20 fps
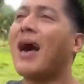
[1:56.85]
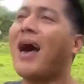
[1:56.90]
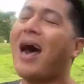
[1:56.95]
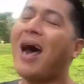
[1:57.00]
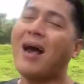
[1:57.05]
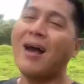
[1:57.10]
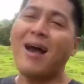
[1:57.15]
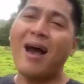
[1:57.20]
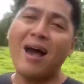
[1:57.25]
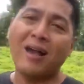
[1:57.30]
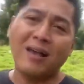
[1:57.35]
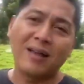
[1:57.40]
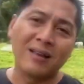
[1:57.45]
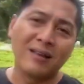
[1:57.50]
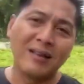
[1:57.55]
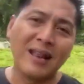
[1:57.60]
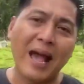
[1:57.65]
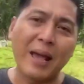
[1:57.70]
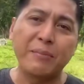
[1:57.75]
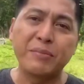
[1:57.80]
ang
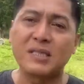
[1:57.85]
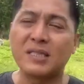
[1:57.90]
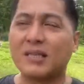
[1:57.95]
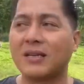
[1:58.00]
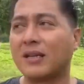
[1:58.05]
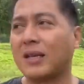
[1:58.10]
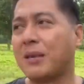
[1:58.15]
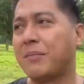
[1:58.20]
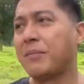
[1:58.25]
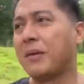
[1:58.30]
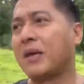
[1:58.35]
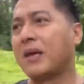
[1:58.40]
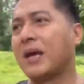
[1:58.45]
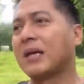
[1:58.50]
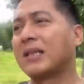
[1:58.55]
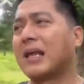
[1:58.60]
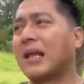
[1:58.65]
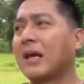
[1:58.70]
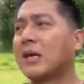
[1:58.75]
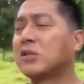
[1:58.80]
aking live streaming
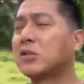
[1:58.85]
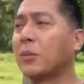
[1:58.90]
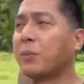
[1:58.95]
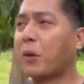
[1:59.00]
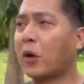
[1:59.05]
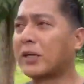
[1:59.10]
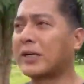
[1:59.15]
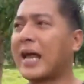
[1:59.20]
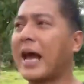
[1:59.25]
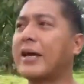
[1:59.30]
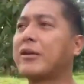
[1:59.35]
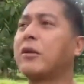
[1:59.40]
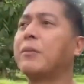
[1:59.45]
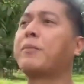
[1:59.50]
at talagang suportahan nyo